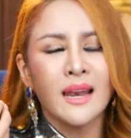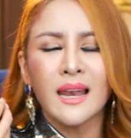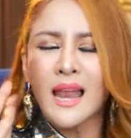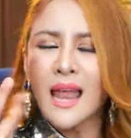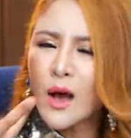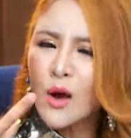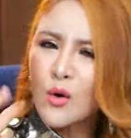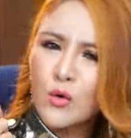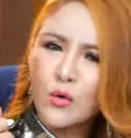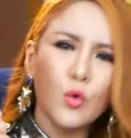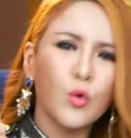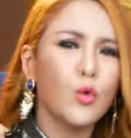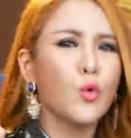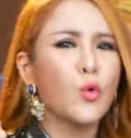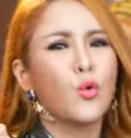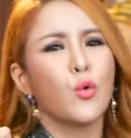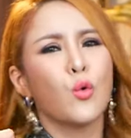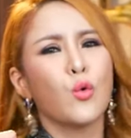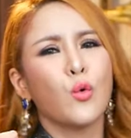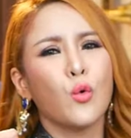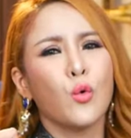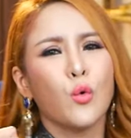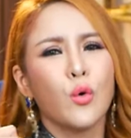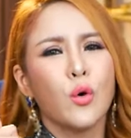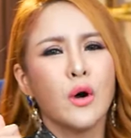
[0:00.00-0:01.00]
แล้วค
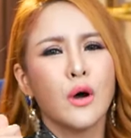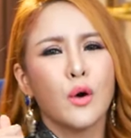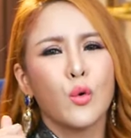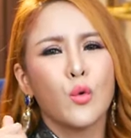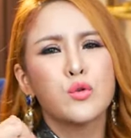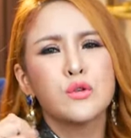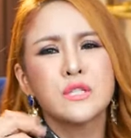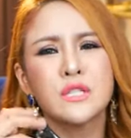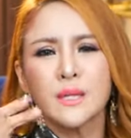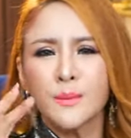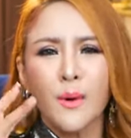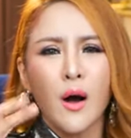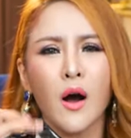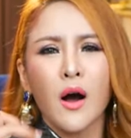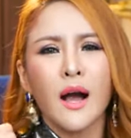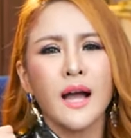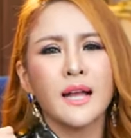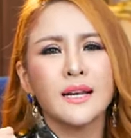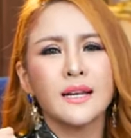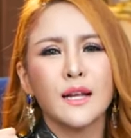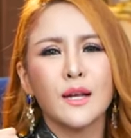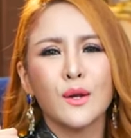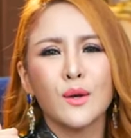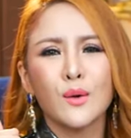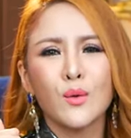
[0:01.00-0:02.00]
รูครูจะบอกให้
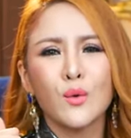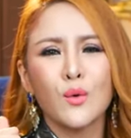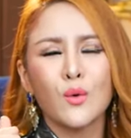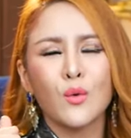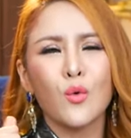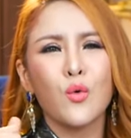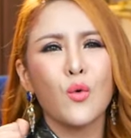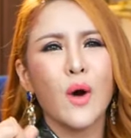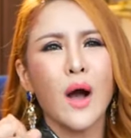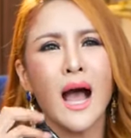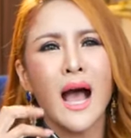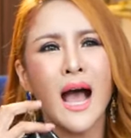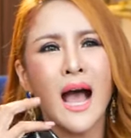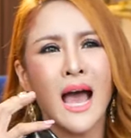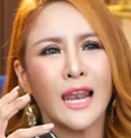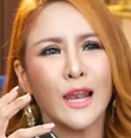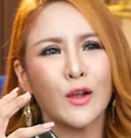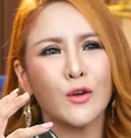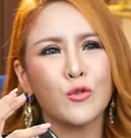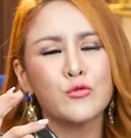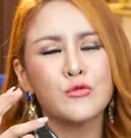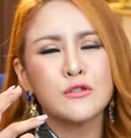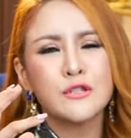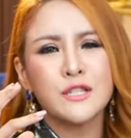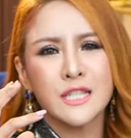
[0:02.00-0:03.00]
เลยลูกครูอ่าน
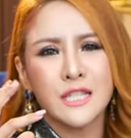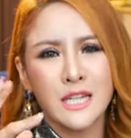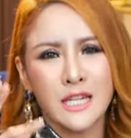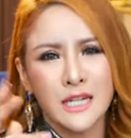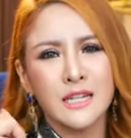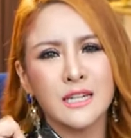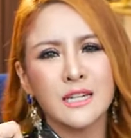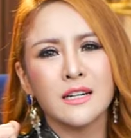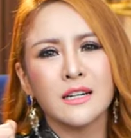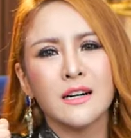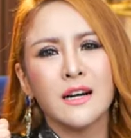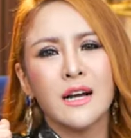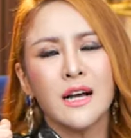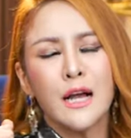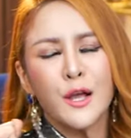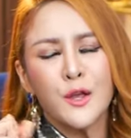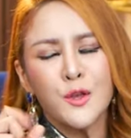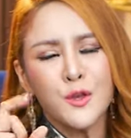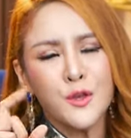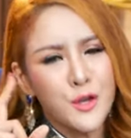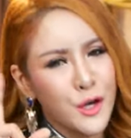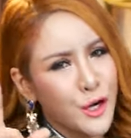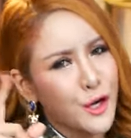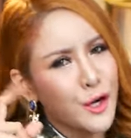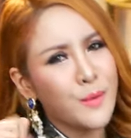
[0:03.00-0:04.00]
แล้วครูเจอ
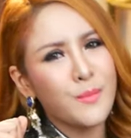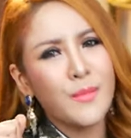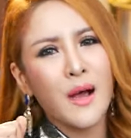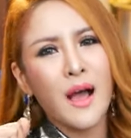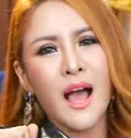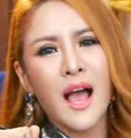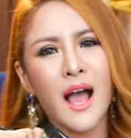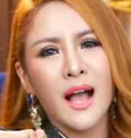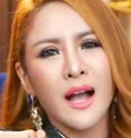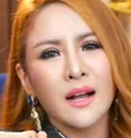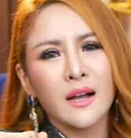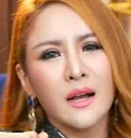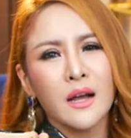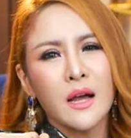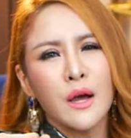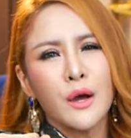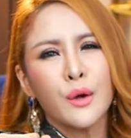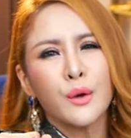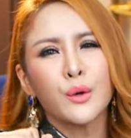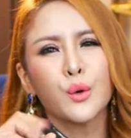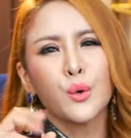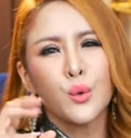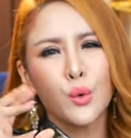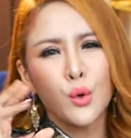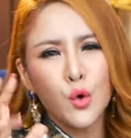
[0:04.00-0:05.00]
เยอะมาก
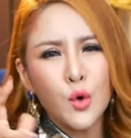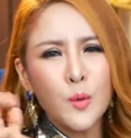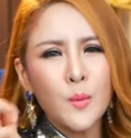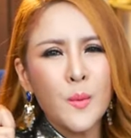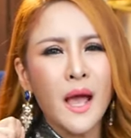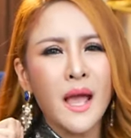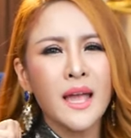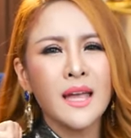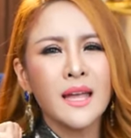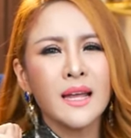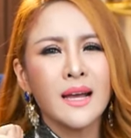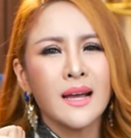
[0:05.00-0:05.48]
หนูรู้ไหม